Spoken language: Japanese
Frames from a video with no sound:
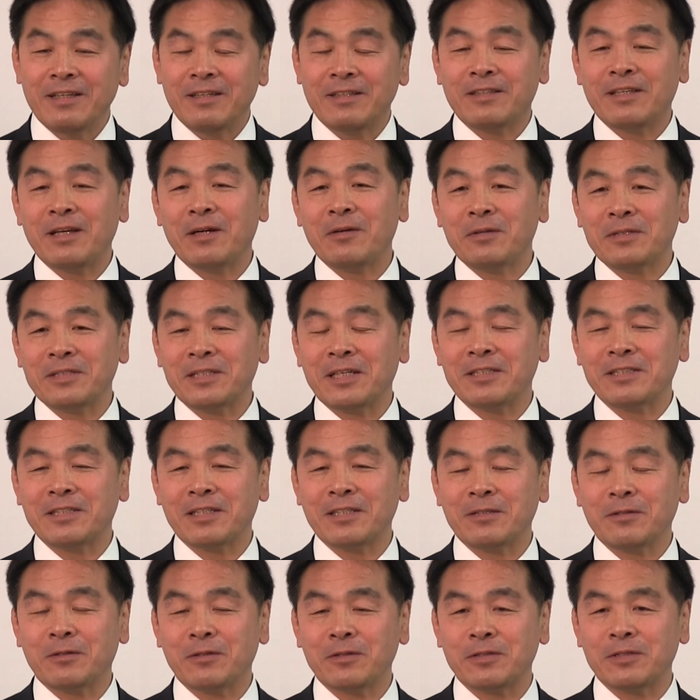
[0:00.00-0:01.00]
移転をさ
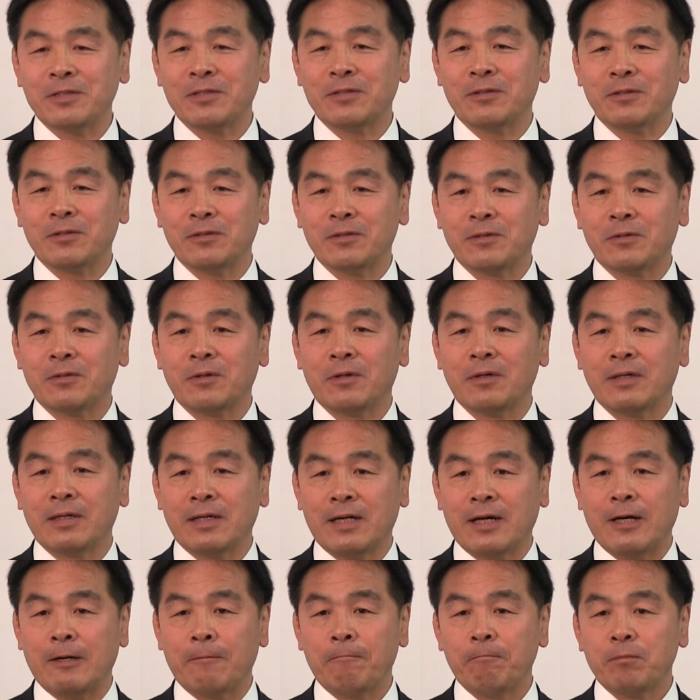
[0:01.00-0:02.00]
せてほしいという声
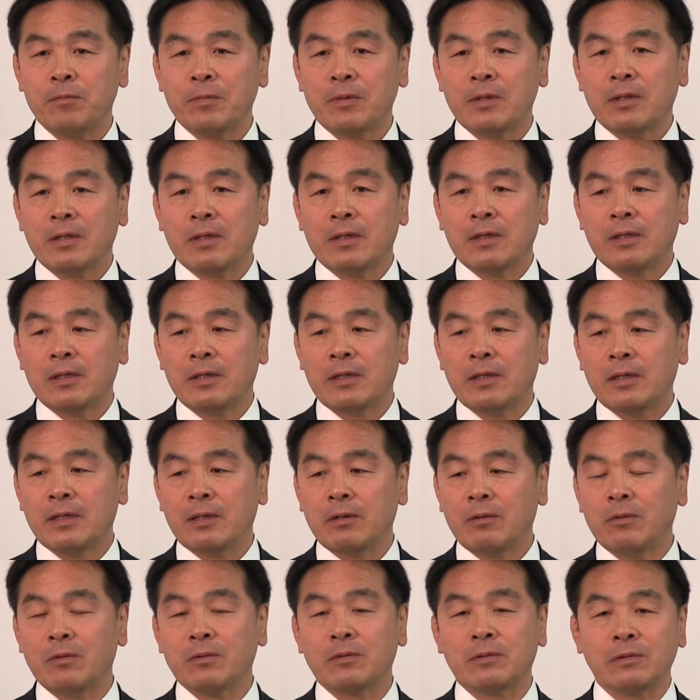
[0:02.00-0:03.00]
が
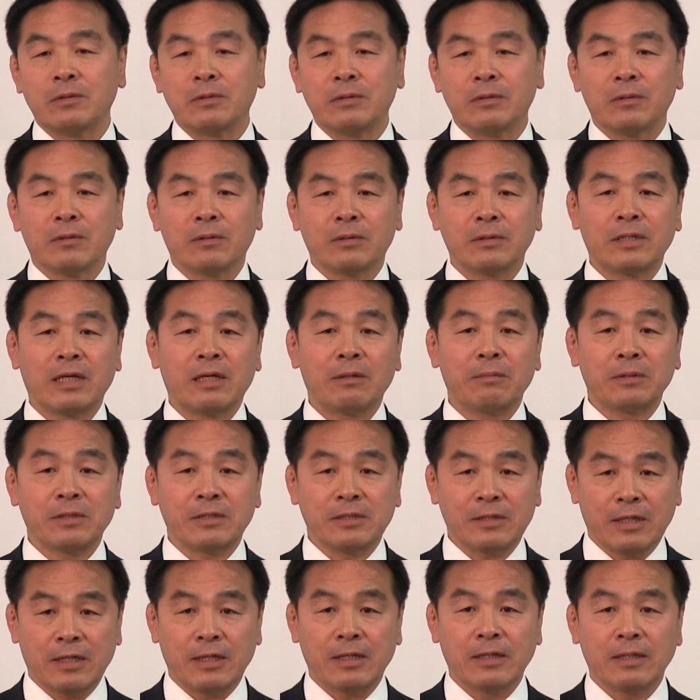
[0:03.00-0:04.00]
多くございま
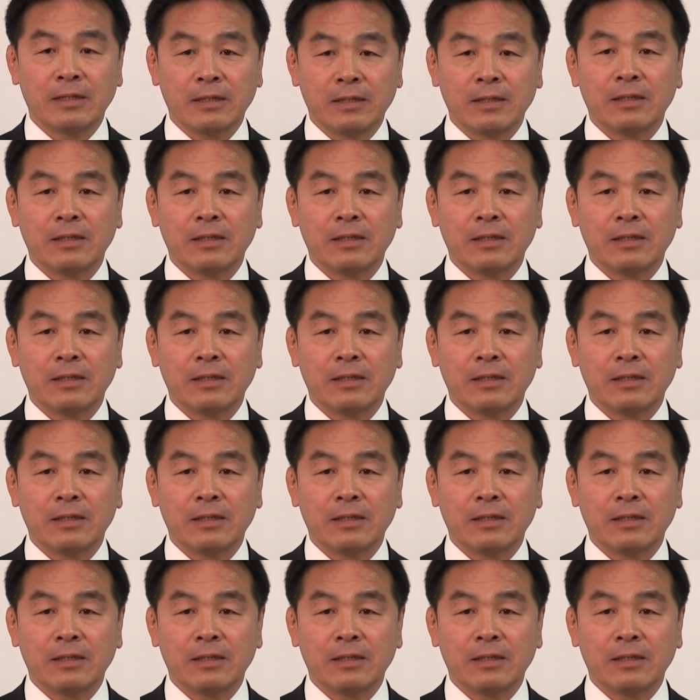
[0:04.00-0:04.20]
した